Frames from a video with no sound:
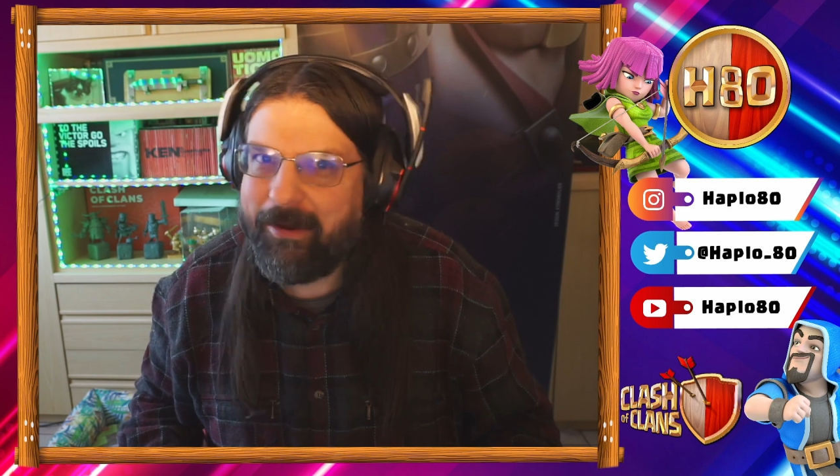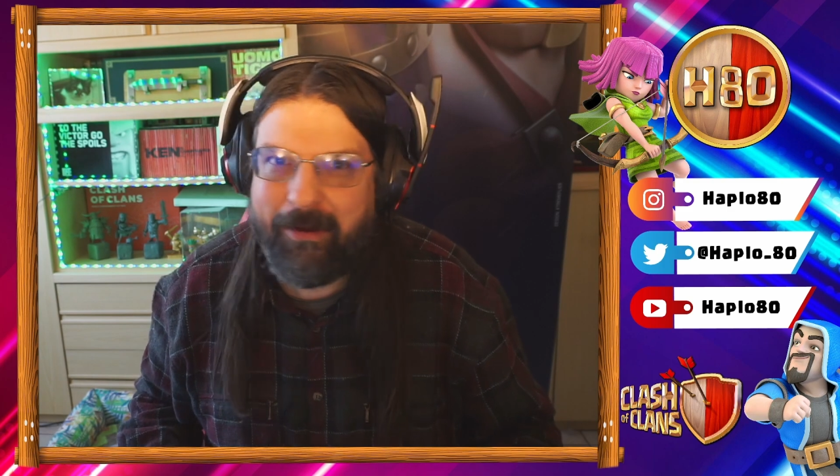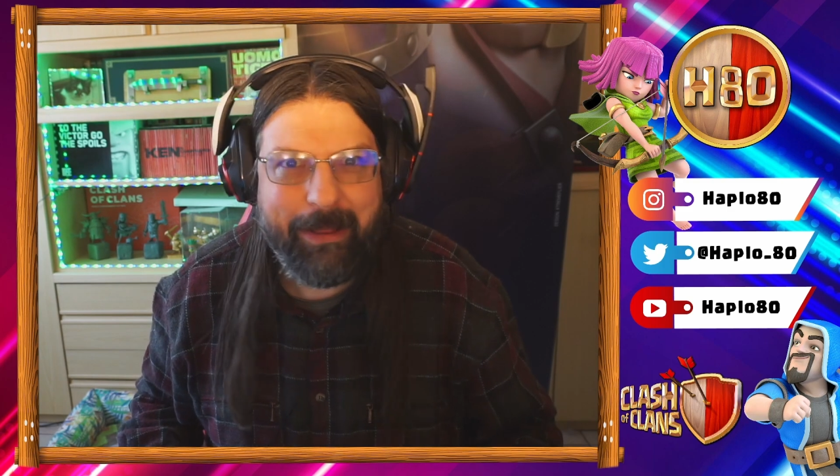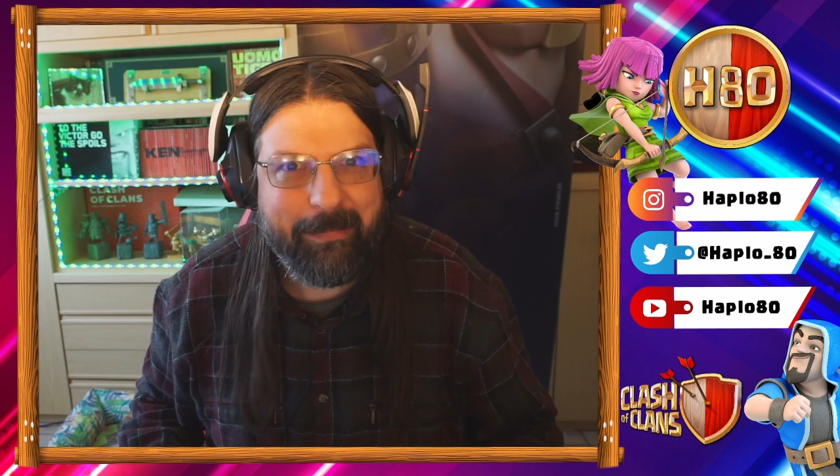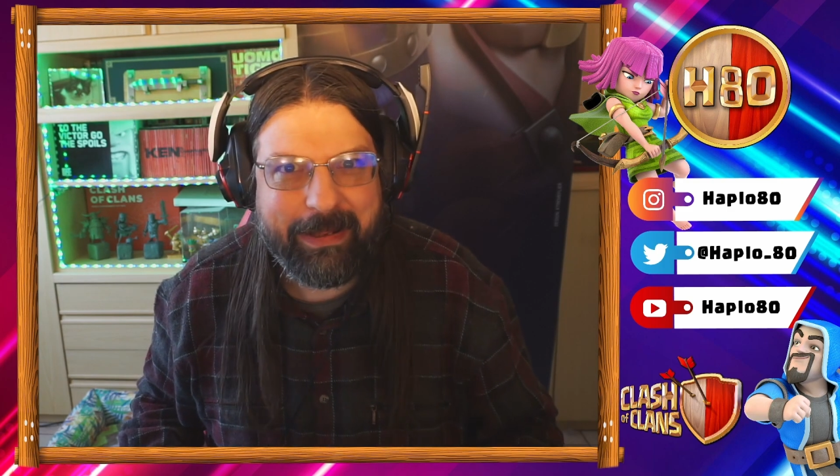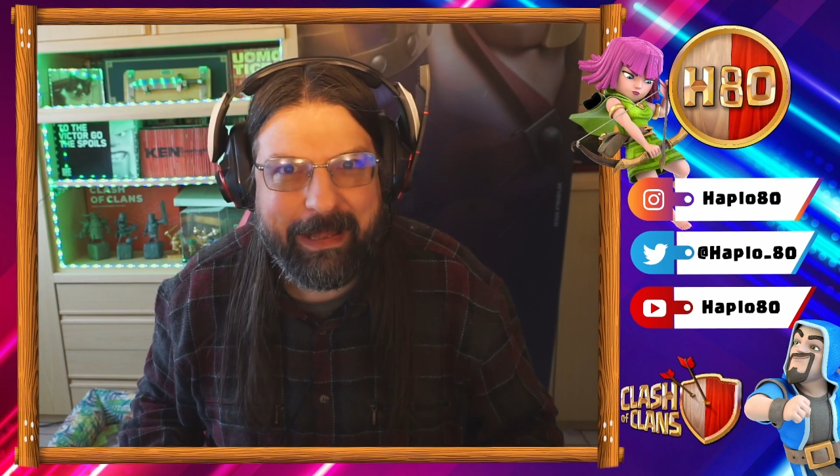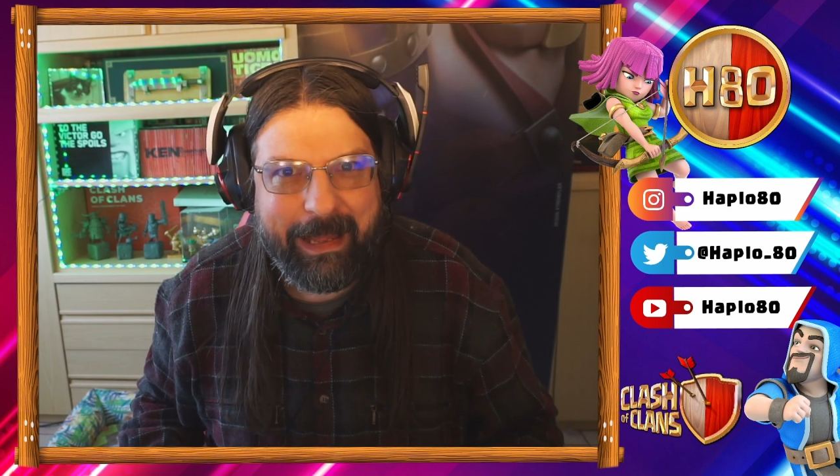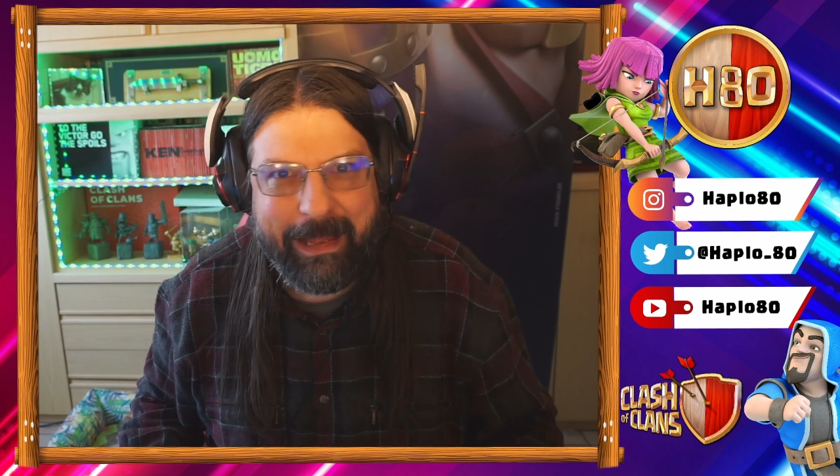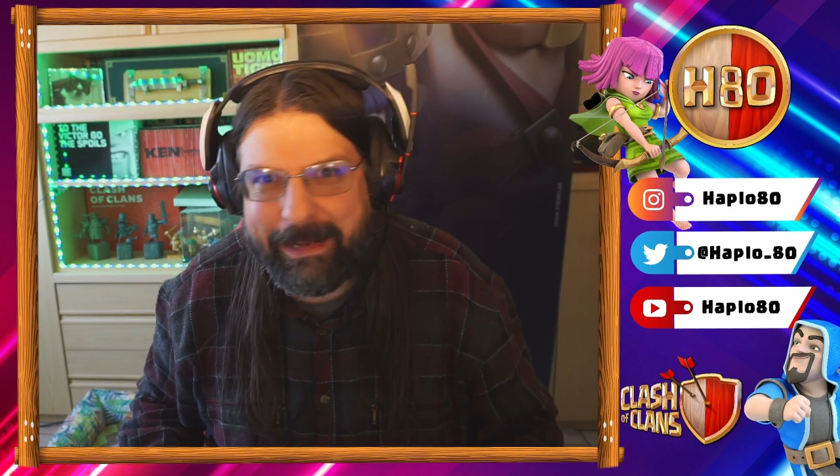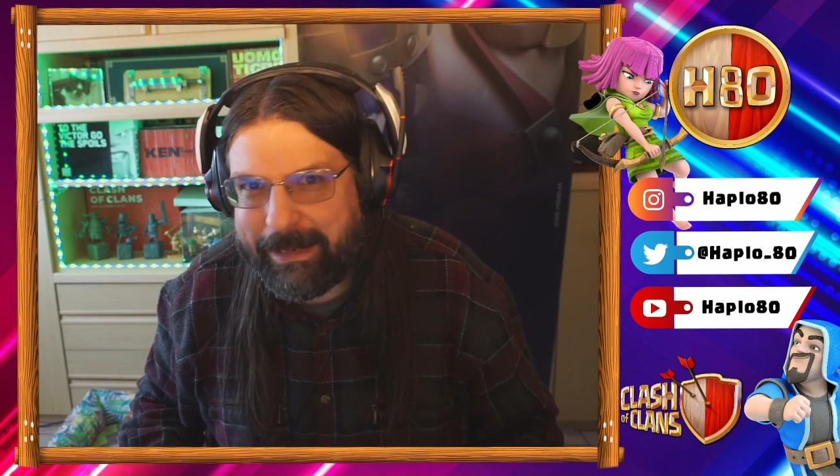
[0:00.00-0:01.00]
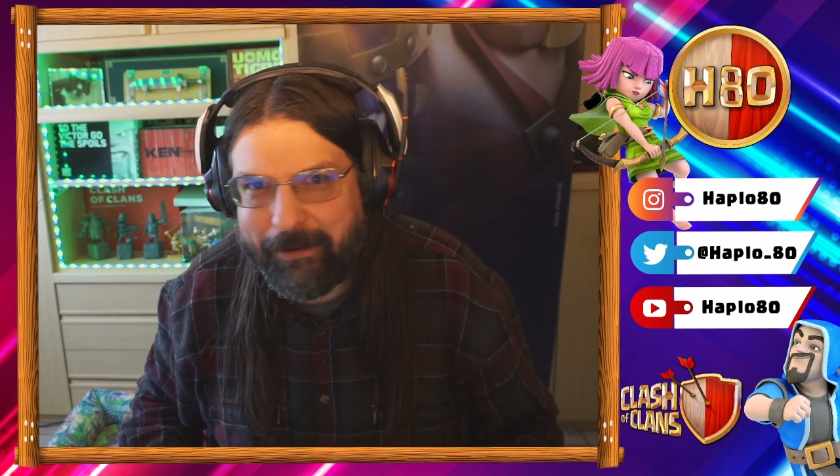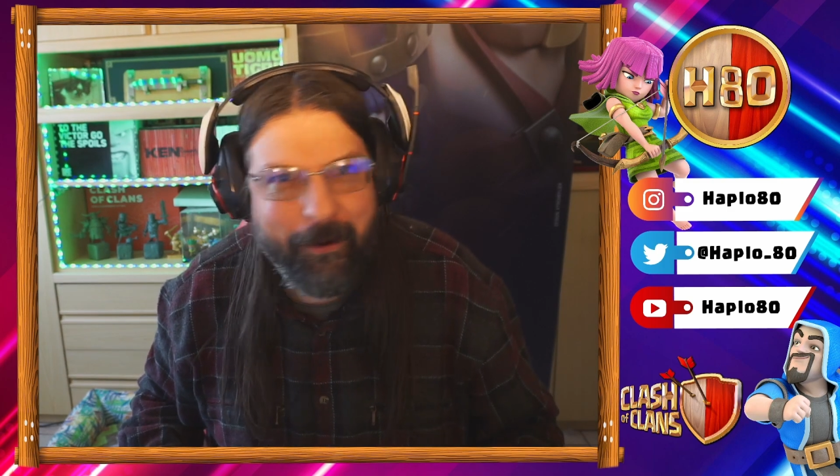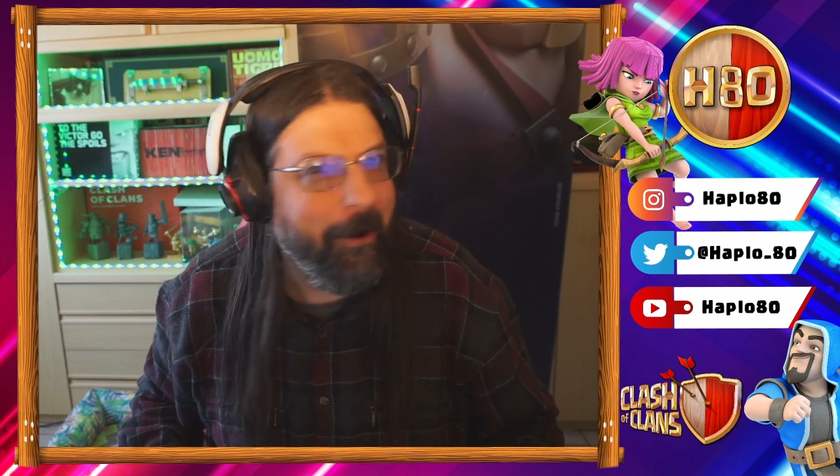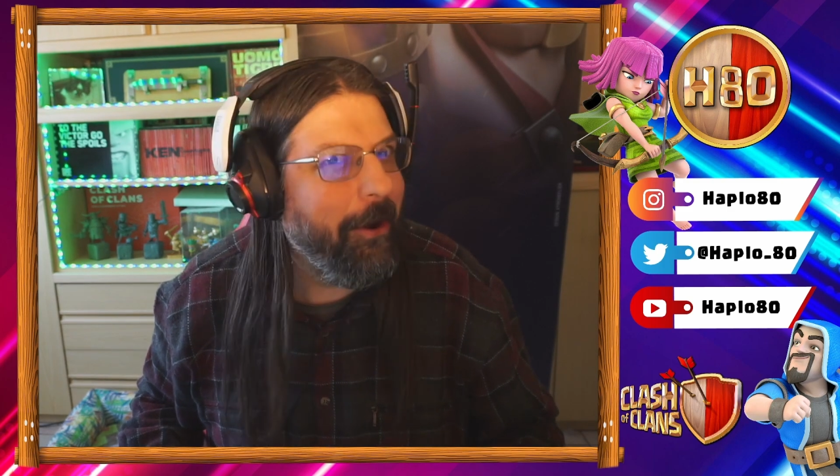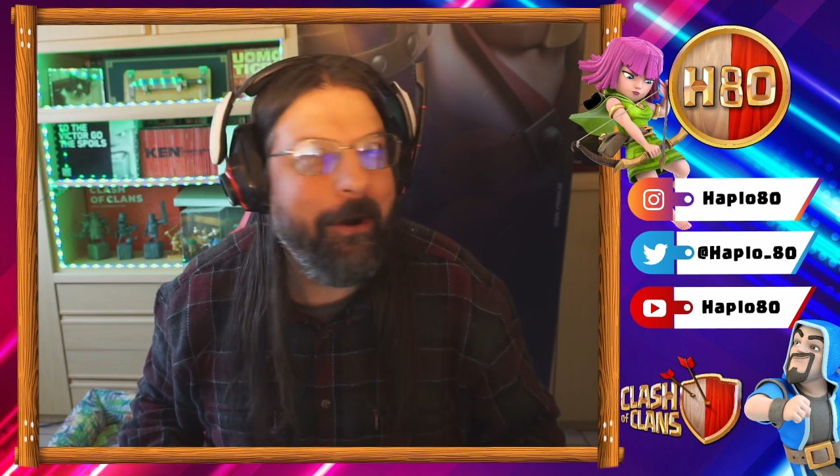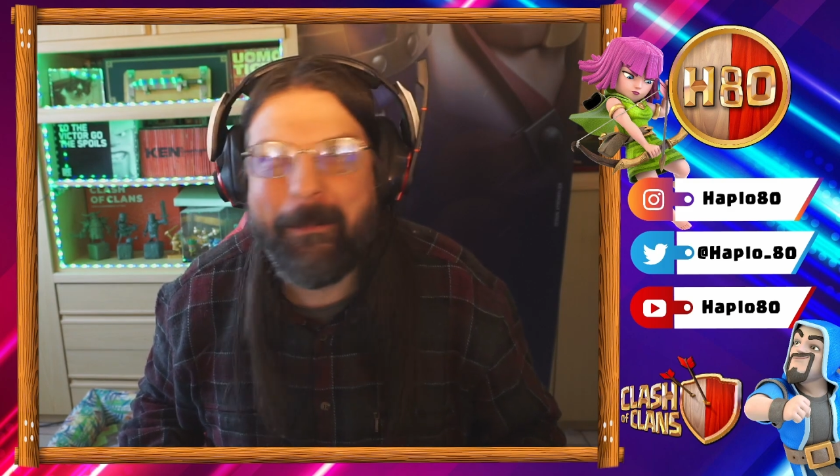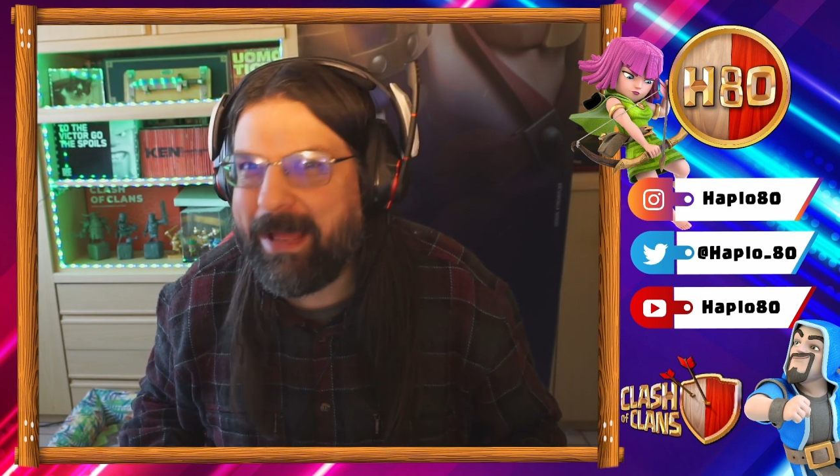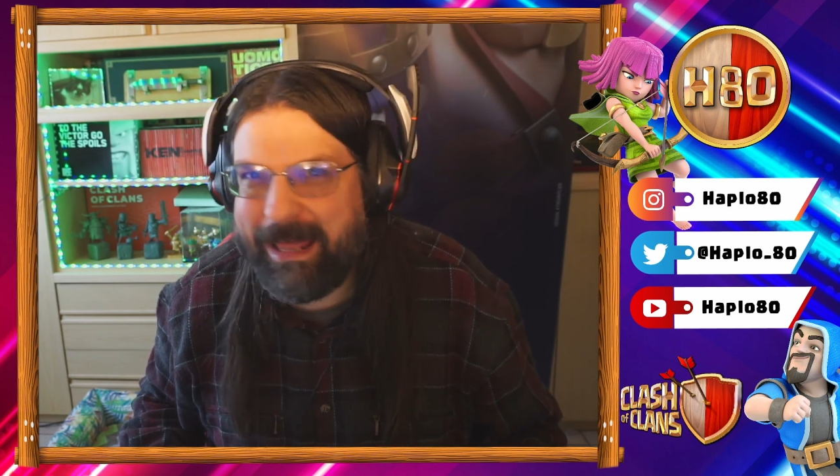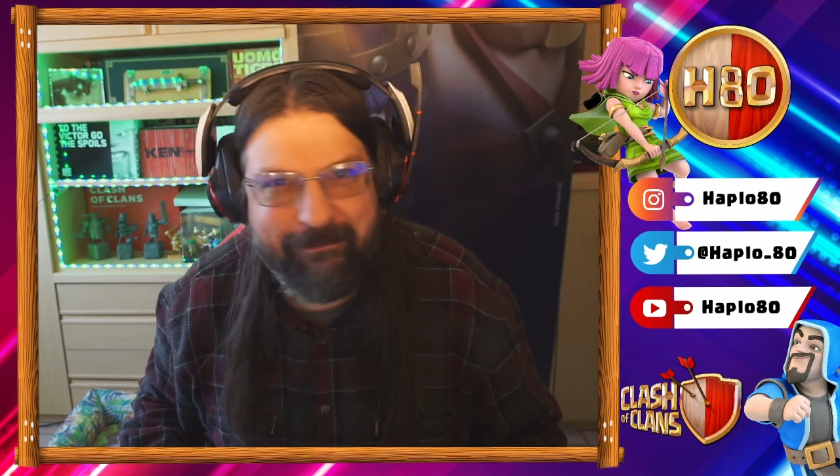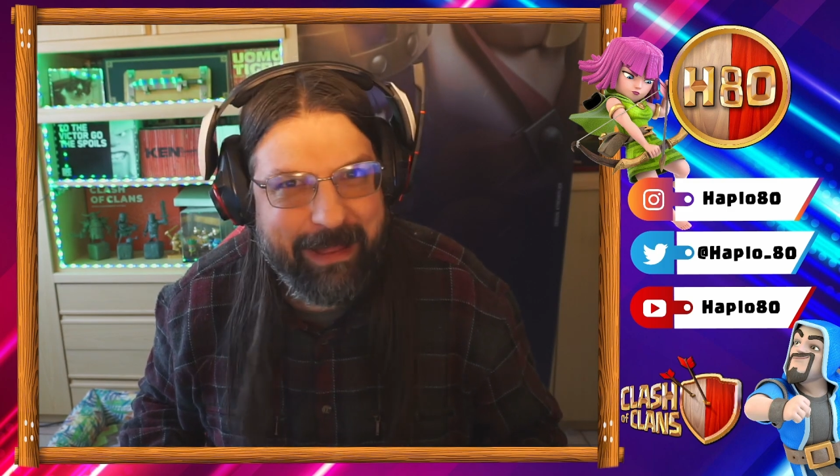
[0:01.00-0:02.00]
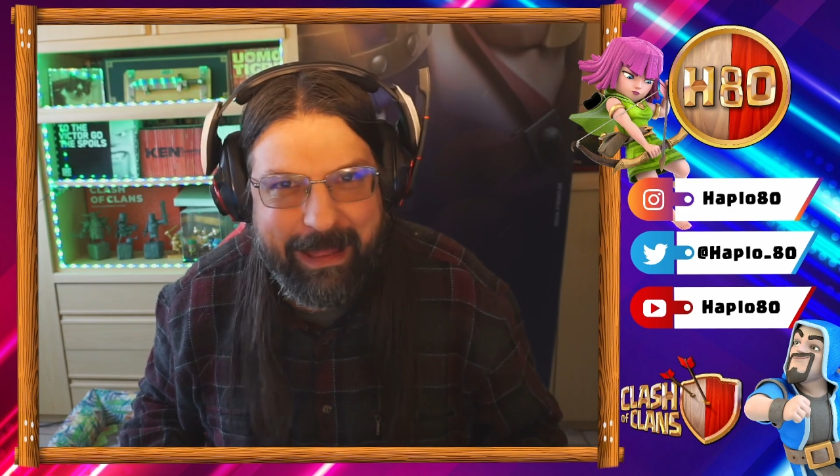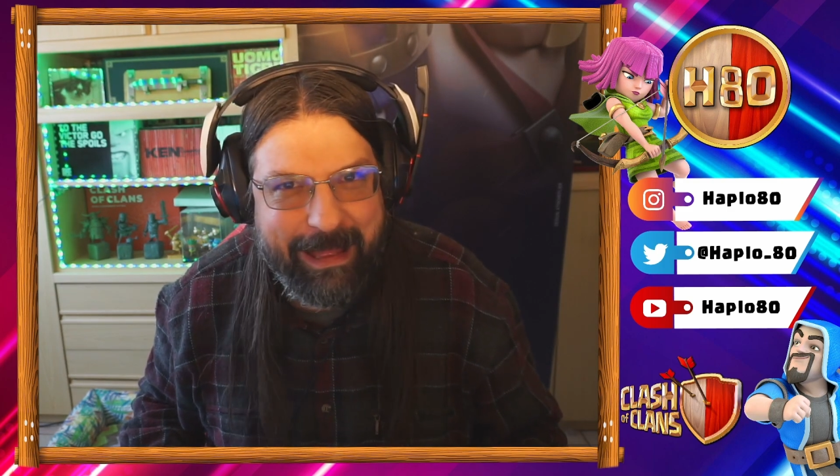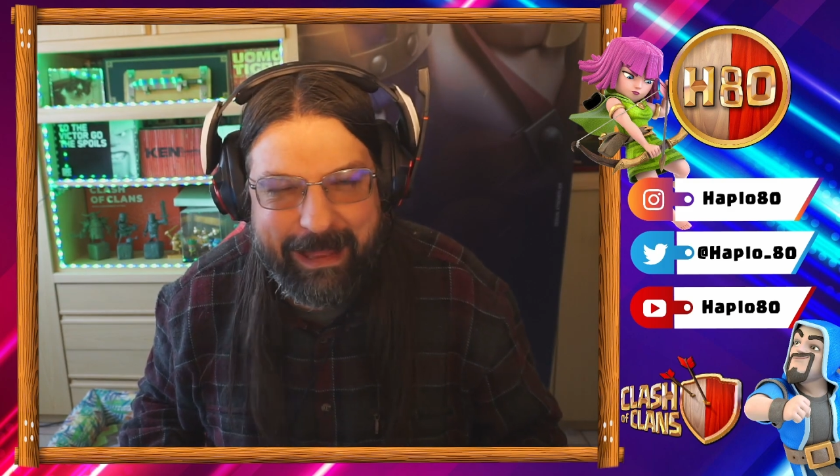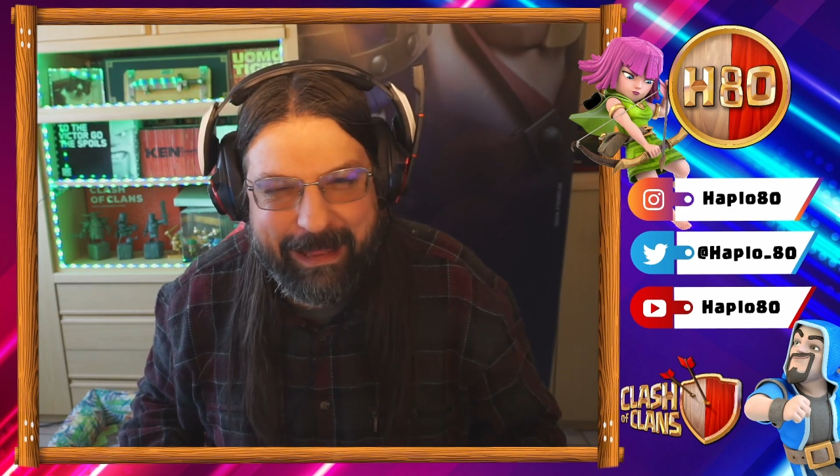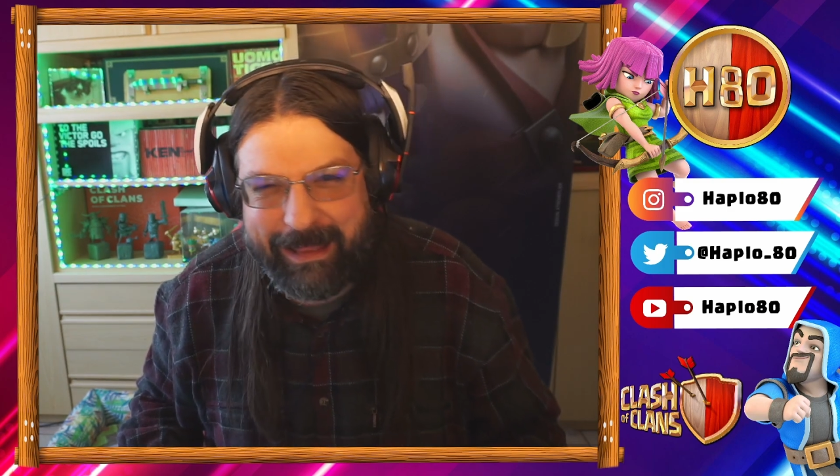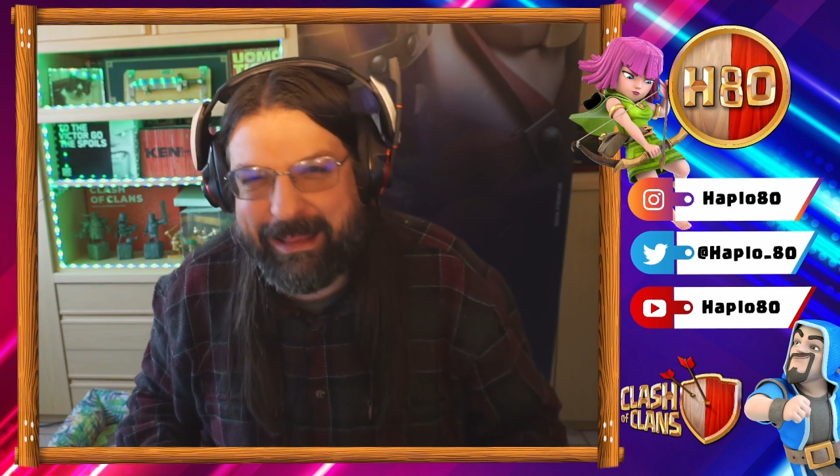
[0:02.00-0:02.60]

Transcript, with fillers: hola bagai, come la va?